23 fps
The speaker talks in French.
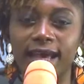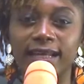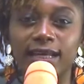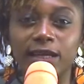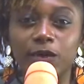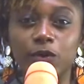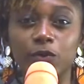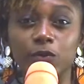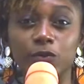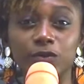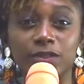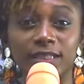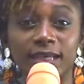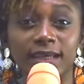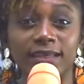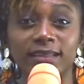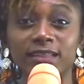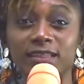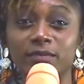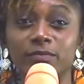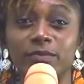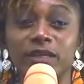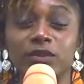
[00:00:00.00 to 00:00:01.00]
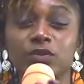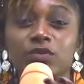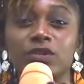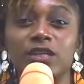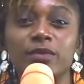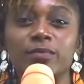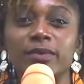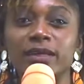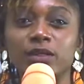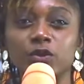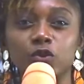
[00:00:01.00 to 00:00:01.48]
Alain Kodia qui m'a
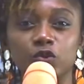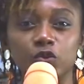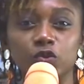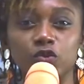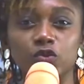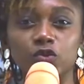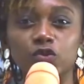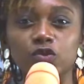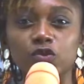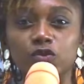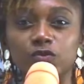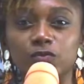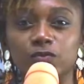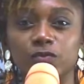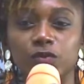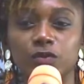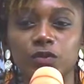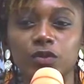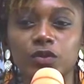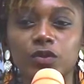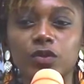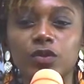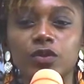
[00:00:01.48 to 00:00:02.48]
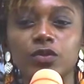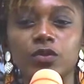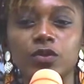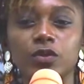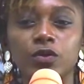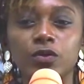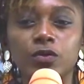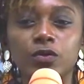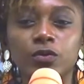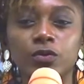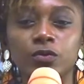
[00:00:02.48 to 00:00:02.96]
donné ma chance
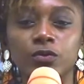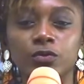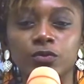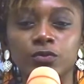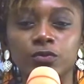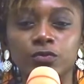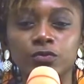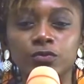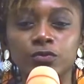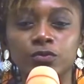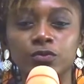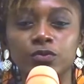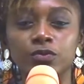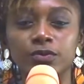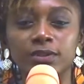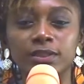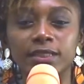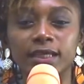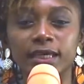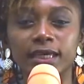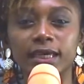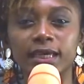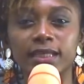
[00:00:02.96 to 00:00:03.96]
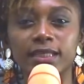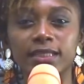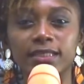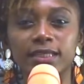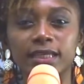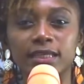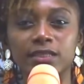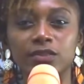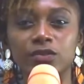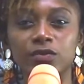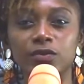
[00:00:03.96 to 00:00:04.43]
dans une de ses
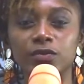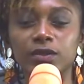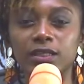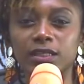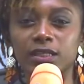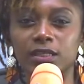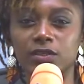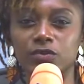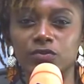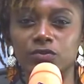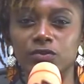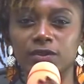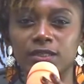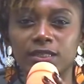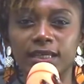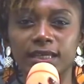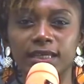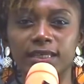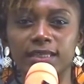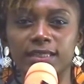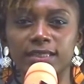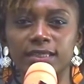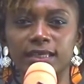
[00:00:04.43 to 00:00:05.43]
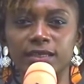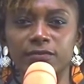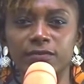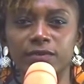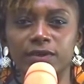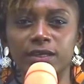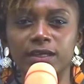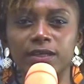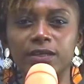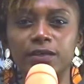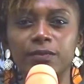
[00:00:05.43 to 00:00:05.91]
réalisations qui était une série
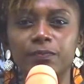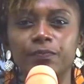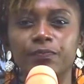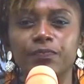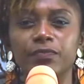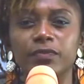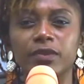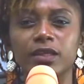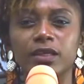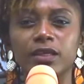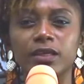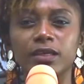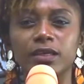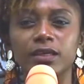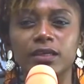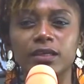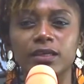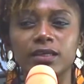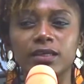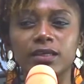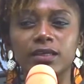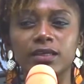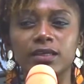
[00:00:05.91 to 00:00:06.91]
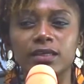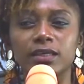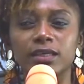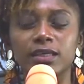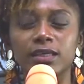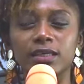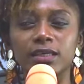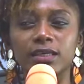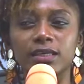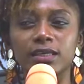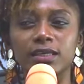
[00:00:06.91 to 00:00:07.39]
TV
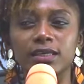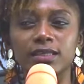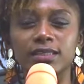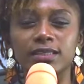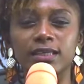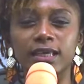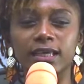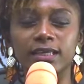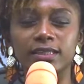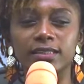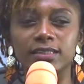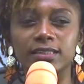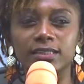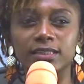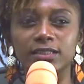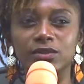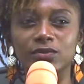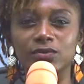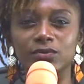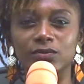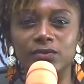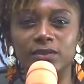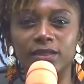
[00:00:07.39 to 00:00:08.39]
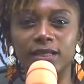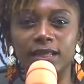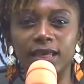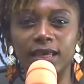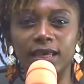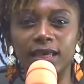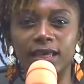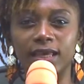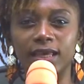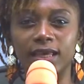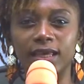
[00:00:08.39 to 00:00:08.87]
qui
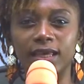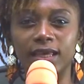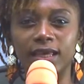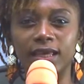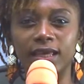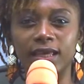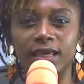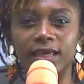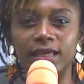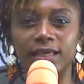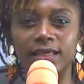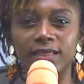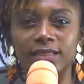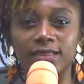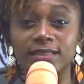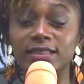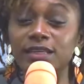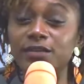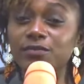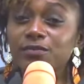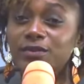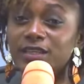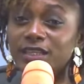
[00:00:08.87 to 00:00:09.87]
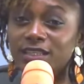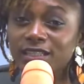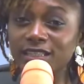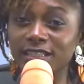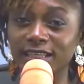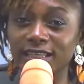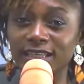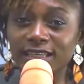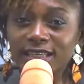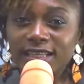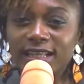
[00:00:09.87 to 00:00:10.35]
s'intitulait Stevie
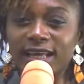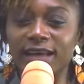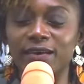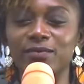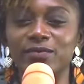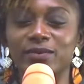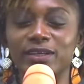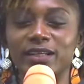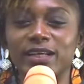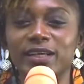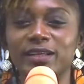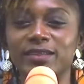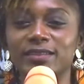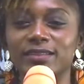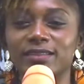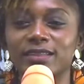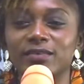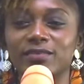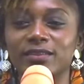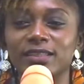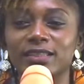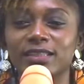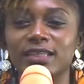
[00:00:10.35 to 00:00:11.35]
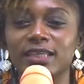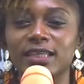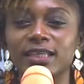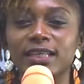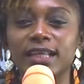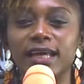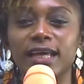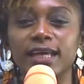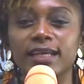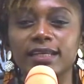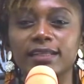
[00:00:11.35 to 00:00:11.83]
Shekina. Voilà, Stevie
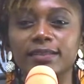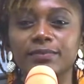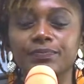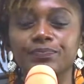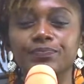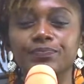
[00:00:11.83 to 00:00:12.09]
Shekina.